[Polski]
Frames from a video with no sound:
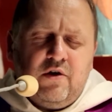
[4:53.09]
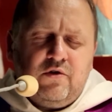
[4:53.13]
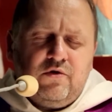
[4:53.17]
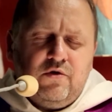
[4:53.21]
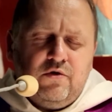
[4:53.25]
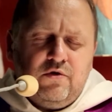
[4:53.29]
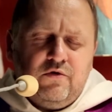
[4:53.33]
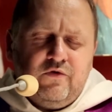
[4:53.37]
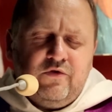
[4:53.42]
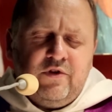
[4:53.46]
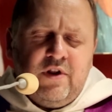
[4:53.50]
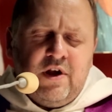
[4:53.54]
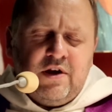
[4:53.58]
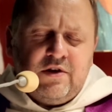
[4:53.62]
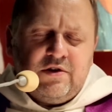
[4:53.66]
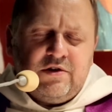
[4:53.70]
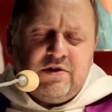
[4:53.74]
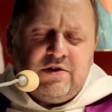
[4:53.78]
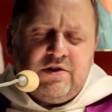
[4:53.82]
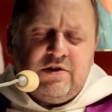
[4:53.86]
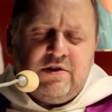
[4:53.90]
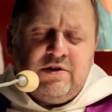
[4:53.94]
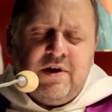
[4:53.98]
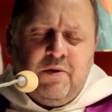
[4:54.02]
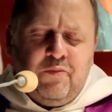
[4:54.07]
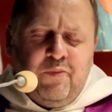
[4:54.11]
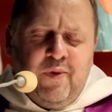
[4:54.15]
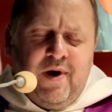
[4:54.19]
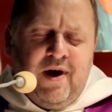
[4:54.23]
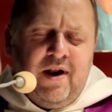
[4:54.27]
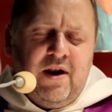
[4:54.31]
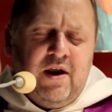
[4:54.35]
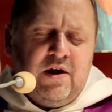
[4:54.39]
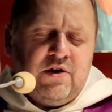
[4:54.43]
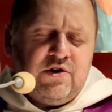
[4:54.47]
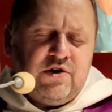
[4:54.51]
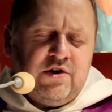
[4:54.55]
którą w nas
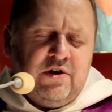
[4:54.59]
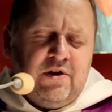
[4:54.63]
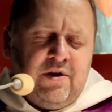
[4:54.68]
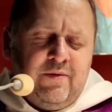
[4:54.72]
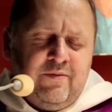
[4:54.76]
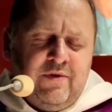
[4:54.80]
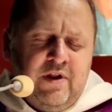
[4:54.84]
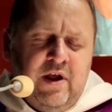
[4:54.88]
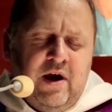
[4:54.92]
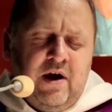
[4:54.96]
zapalasz i nam